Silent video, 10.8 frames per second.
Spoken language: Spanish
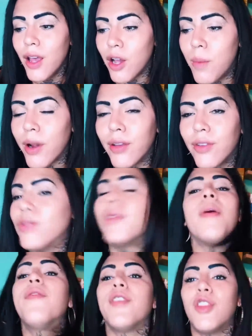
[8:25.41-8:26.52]
como que eso sí me
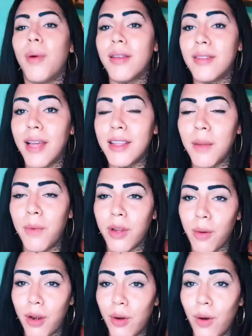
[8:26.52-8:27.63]
afectó bastante porque
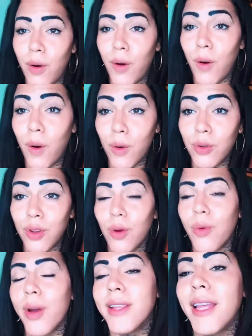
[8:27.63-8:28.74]
cuando Oru se dio
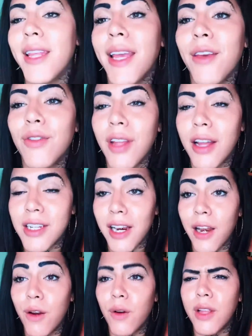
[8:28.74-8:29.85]
cuenta de que yo estaba
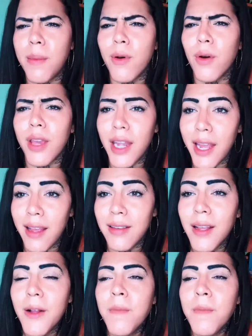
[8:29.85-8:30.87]
charlando con él, me dijo, ¿quién es?